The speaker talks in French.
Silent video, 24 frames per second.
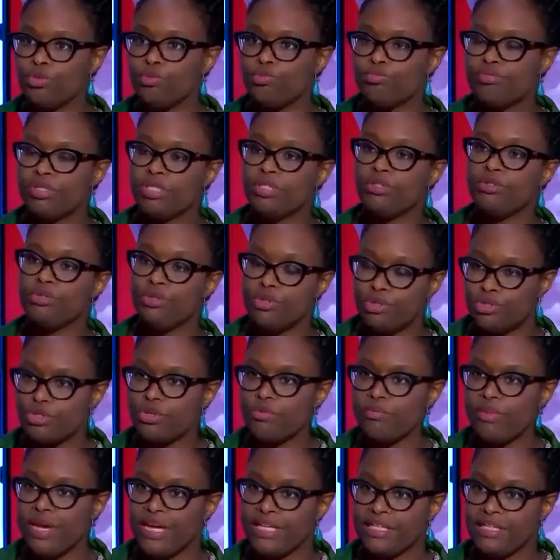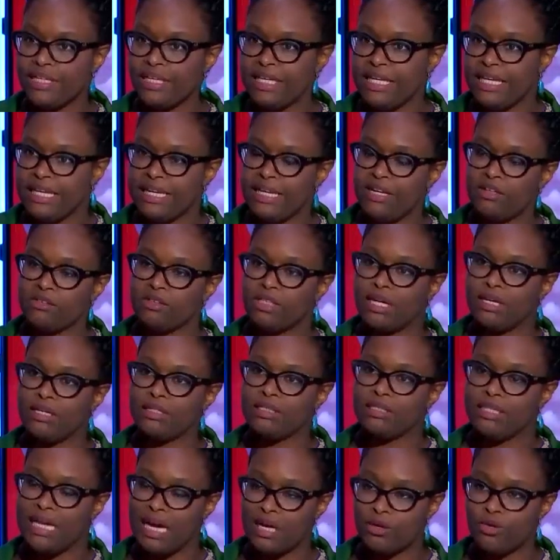Depuis deux semaines, il est en
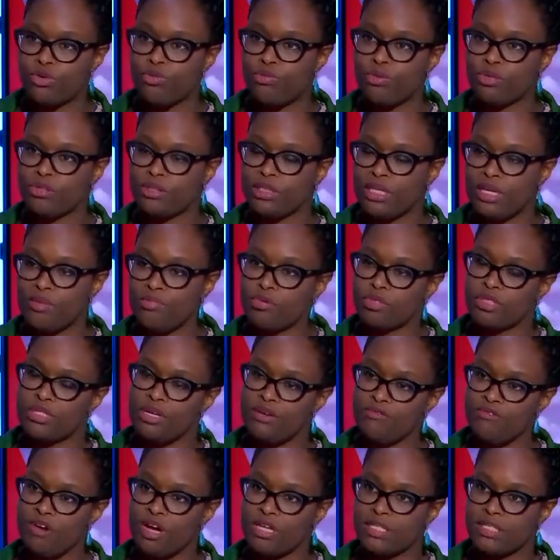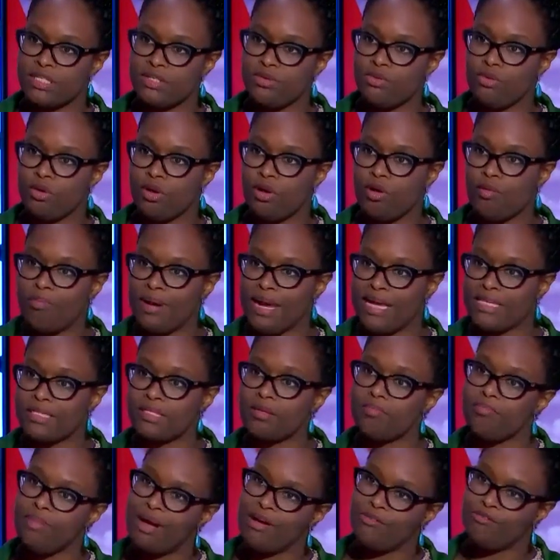train d'argumenter pour savoir si on
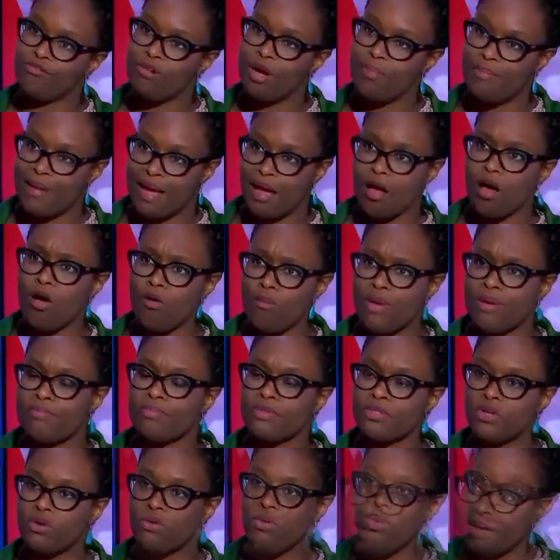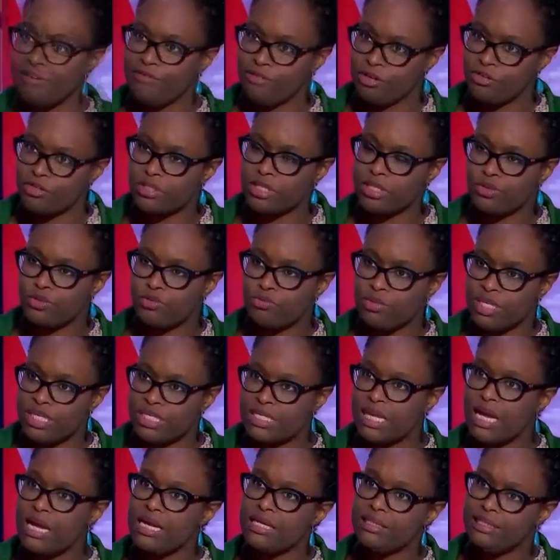remplace parfois par en même temps. La France
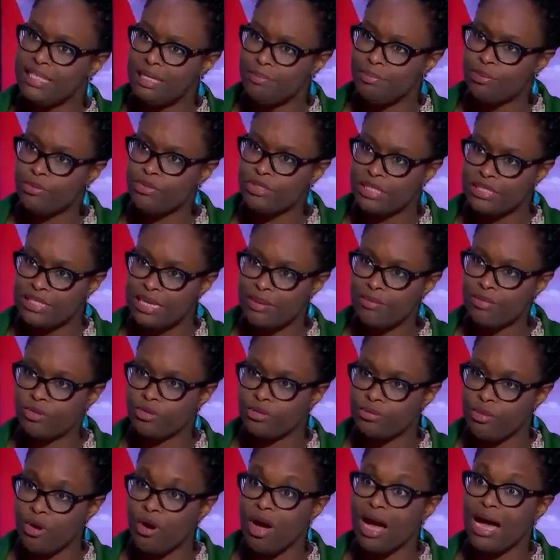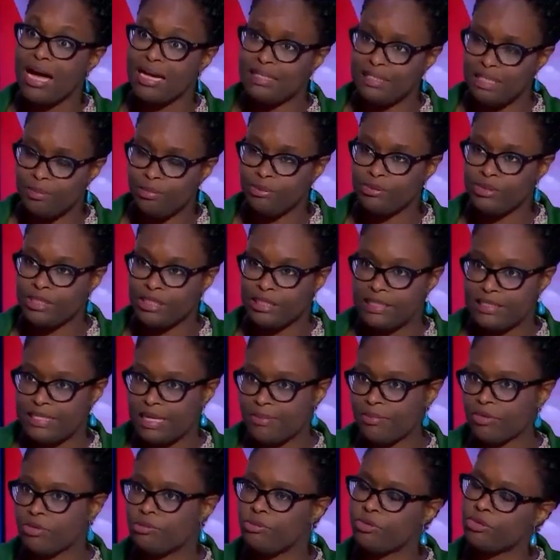insoumise dépose des amendements, à déposer des
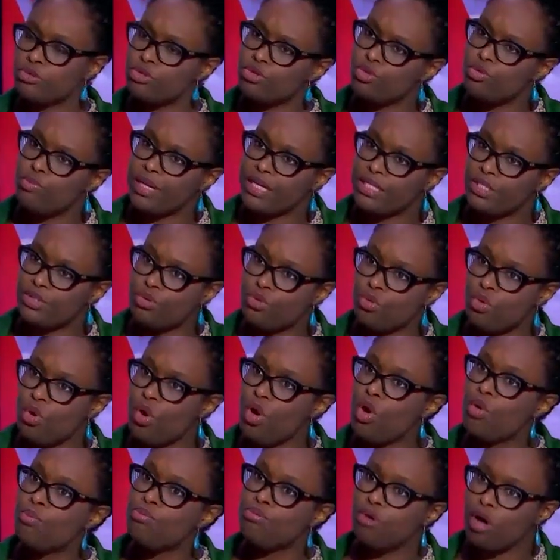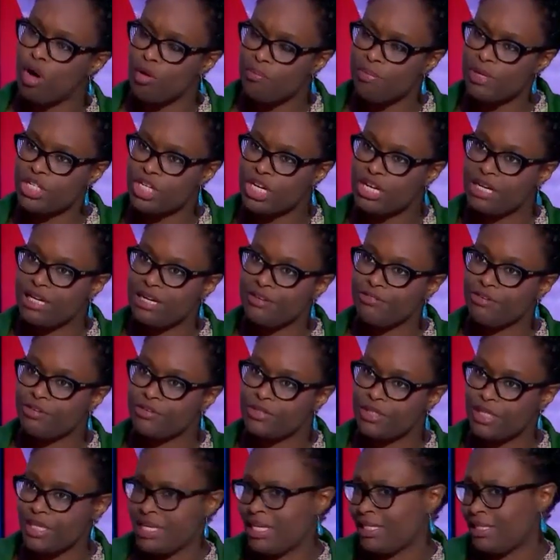amendements de suppression pour empêcher que les
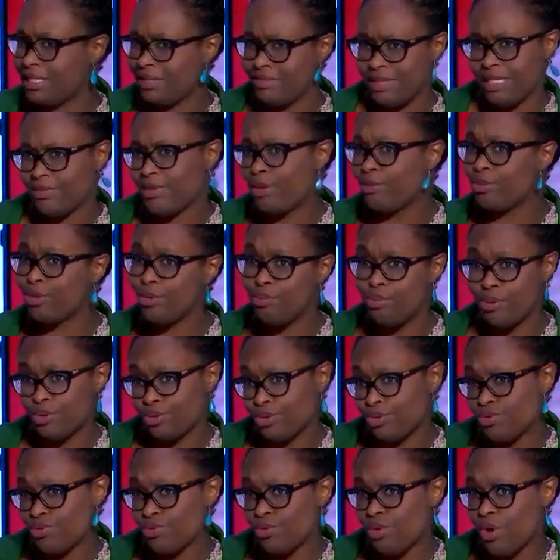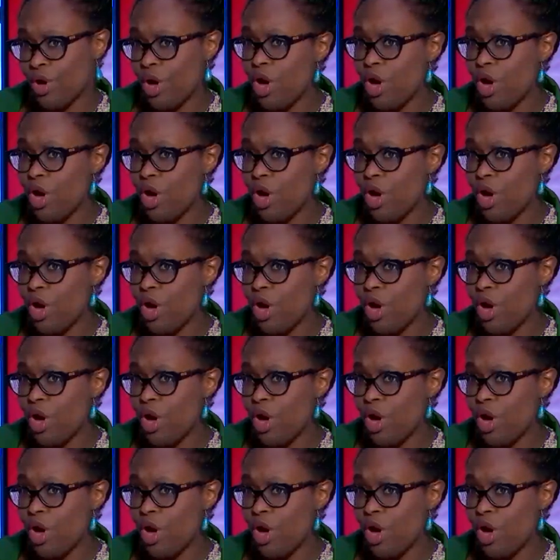Français aient un minimum de pension,